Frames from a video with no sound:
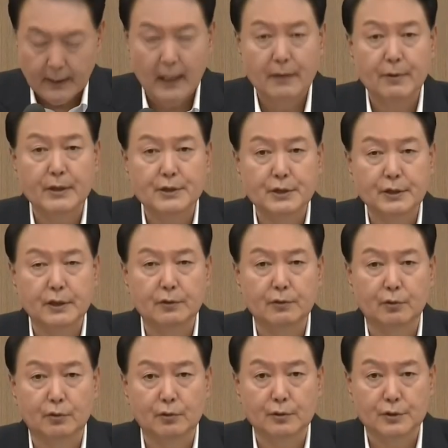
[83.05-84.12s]
대외
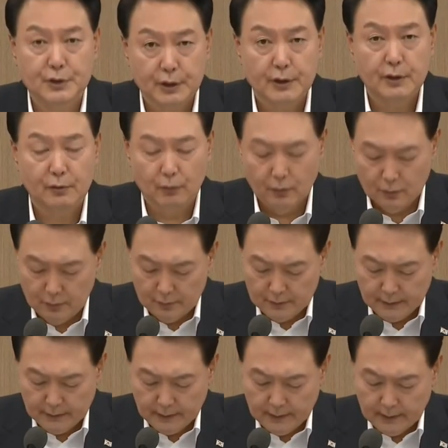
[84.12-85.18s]
신인도를 지키고
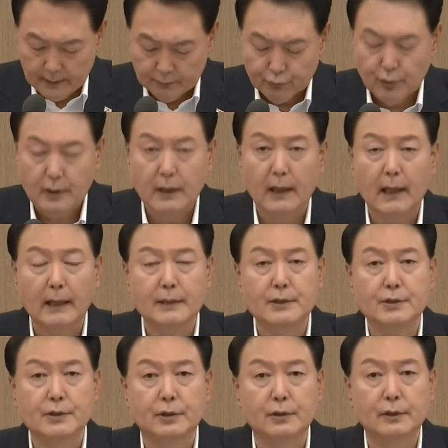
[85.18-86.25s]
물가
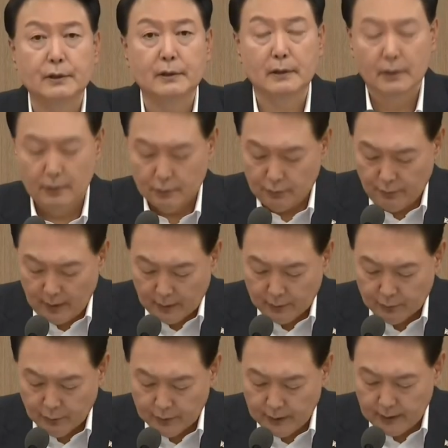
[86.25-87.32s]
안정을
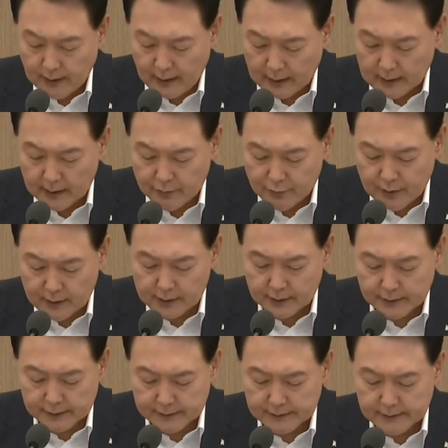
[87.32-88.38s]
확고히 하기
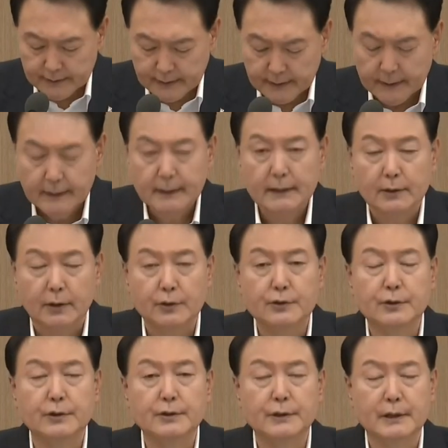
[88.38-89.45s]
위해서는
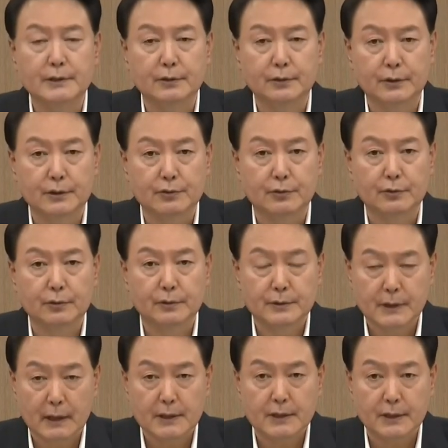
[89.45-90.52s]
건전 재정
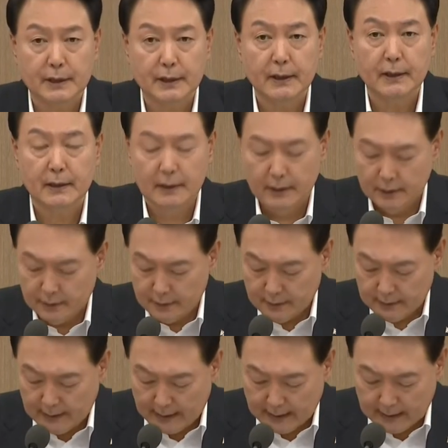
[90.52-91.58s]
기조를 착실히
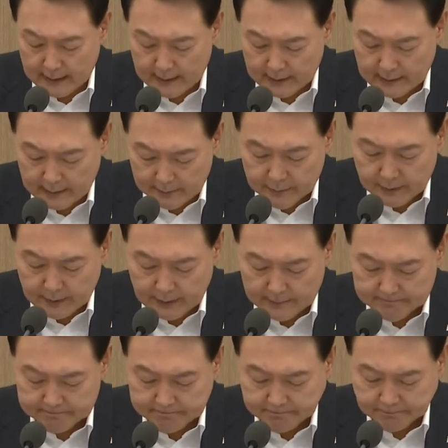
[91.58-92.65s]
이어나가야
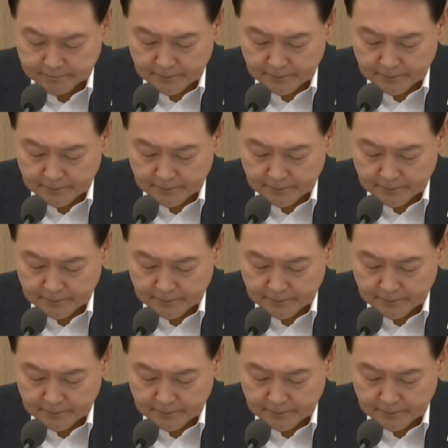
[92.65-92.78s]
합니다.